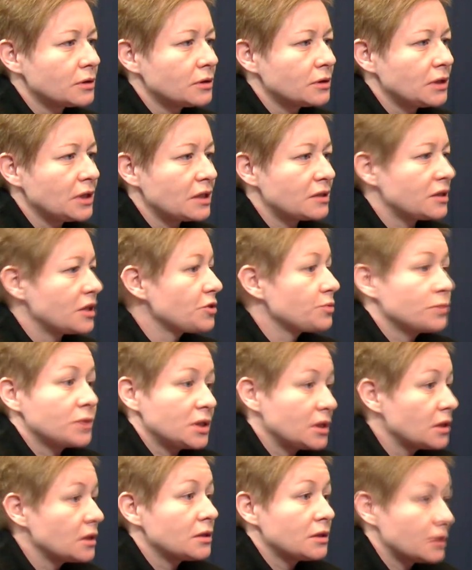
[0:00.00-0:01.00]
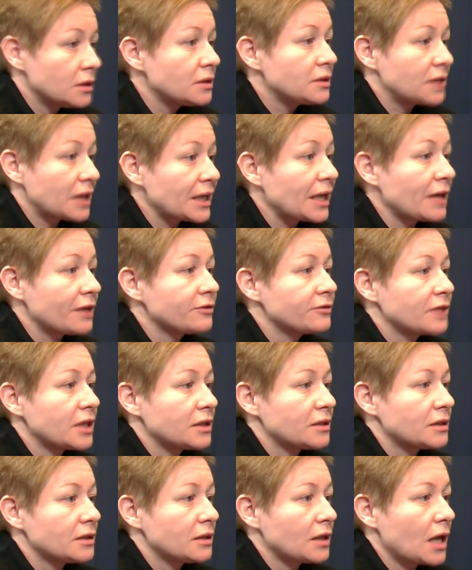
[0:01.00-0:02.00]
Y, jesteśmy y, tak jak
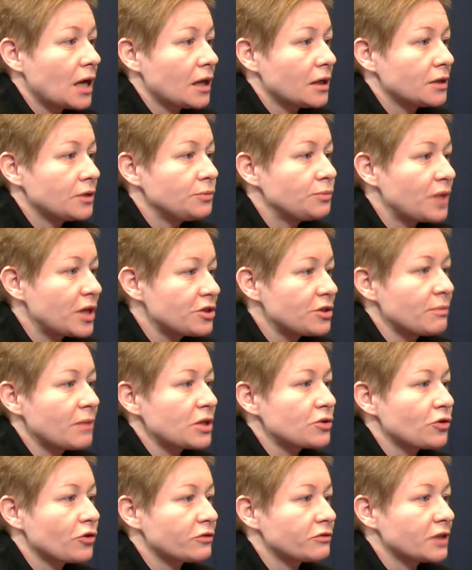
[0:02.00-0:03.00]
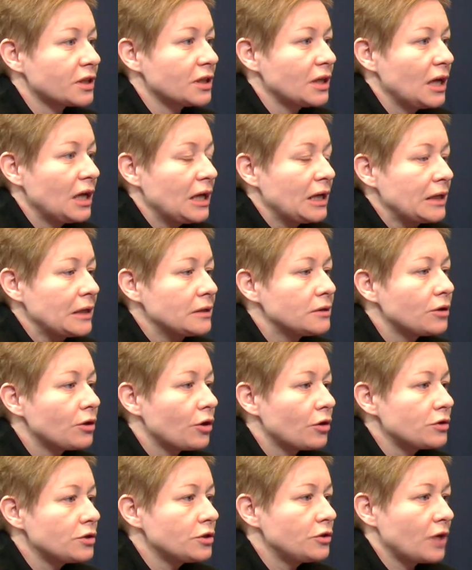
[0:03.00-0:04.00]
wtedy na imprezie masowej i
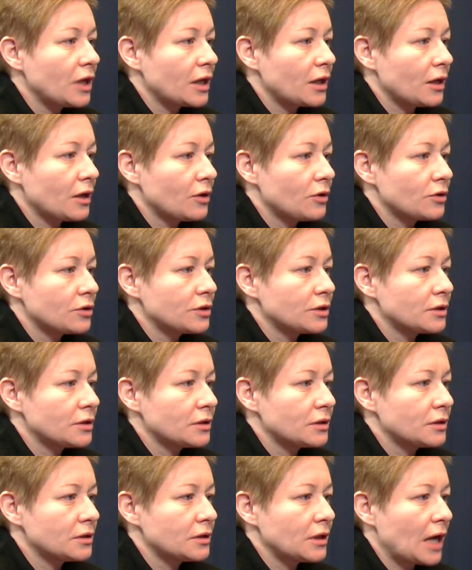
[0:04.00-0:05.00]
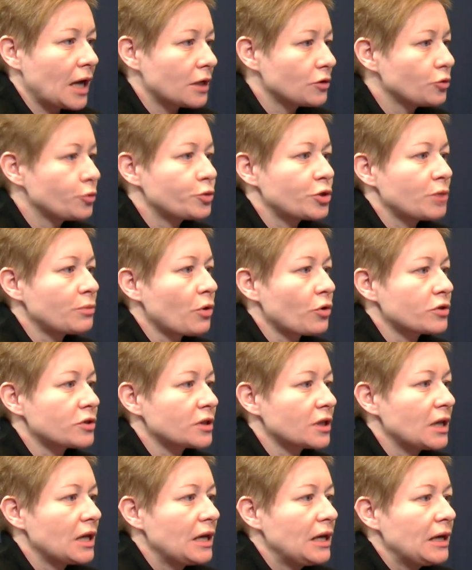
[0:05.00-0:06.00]
dochodzi do jakiegoś y, aktu
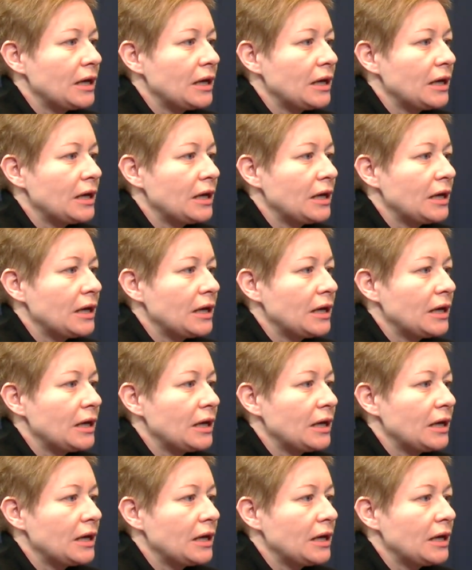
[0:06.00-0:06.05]
przemocy.